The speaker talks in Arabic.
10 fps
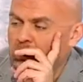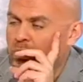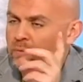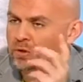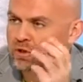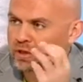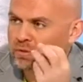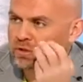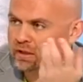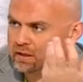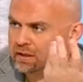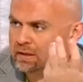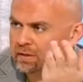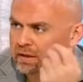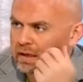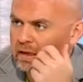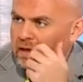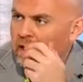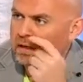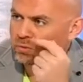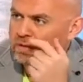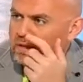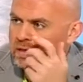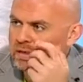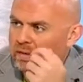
لانه البوش هي مشكله كثير كبيره لكل العالم والسرن